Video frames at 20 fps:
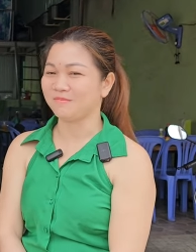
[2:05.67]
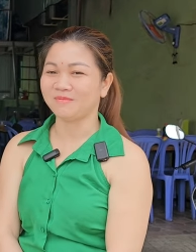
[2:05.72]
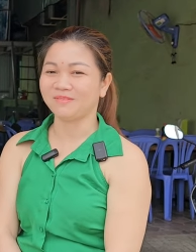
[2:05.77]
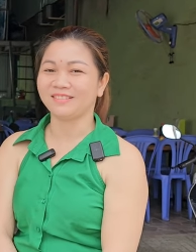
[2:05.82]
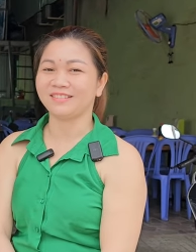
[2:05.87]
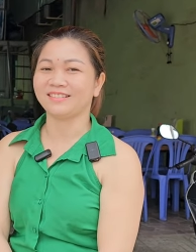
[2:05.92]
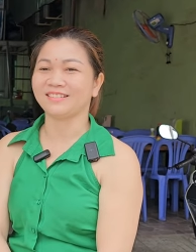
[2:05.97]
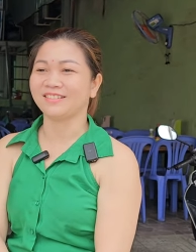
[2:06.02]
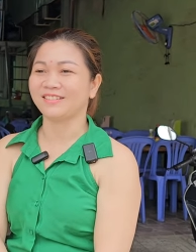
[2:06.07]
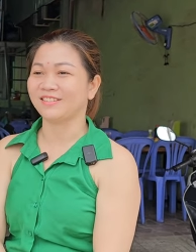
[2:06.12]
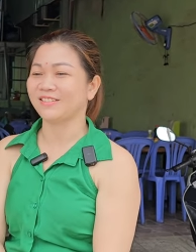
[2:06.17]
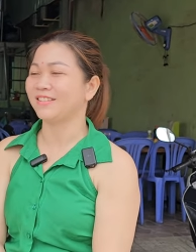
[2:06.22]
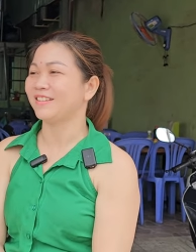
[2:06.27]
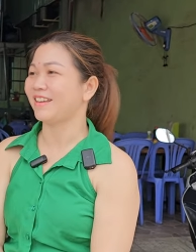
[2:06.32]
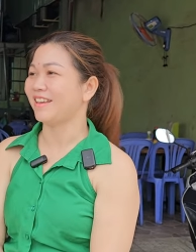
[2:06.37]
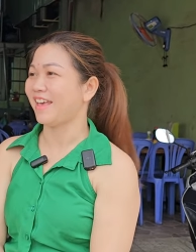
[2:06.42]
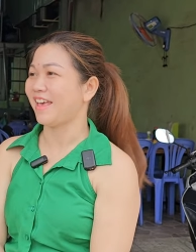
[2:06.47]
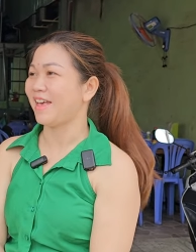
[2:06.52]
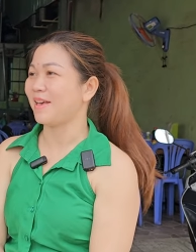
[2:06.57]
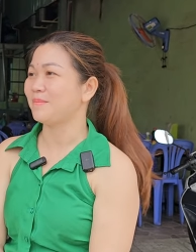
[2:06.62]
cũng
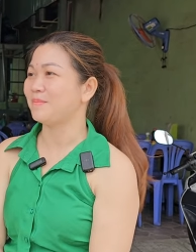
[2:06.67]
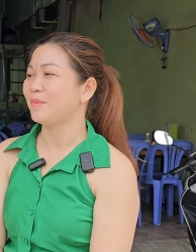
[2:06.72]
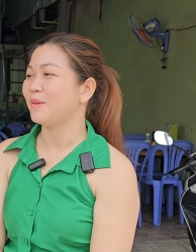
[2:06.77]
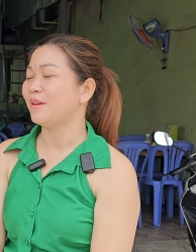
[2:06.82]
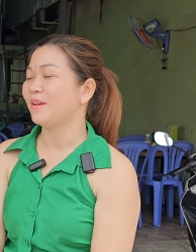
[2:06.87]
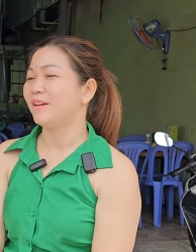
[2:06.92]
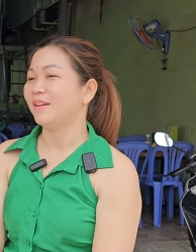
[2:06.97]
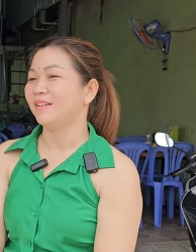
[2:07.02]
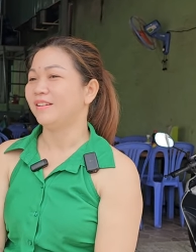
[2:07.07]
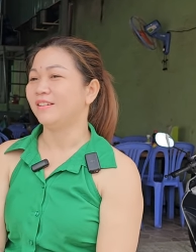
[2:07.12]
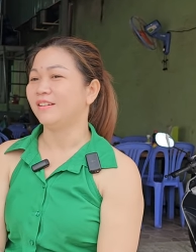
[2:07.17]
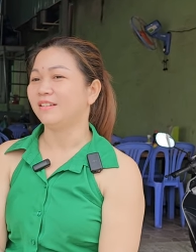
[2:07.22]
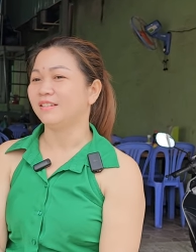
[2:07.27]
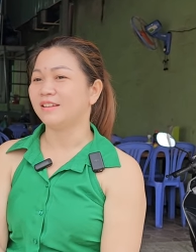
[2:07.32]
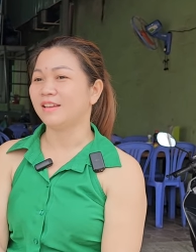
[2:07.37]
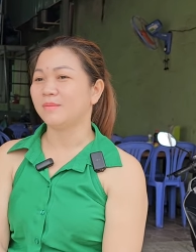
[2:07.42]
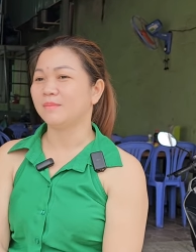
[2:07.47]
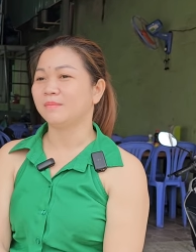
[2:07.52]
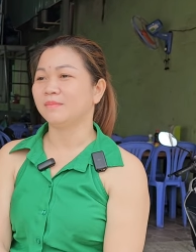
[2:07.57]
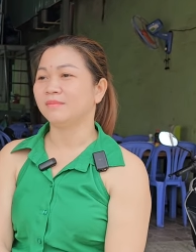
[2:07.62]
vì em rồi
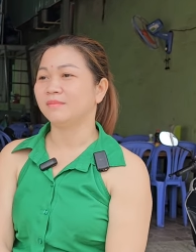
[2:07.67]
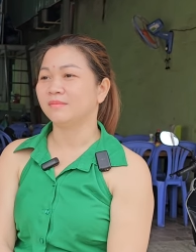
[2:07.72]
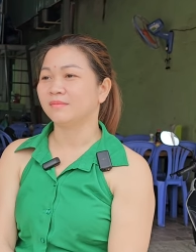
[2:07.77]
xin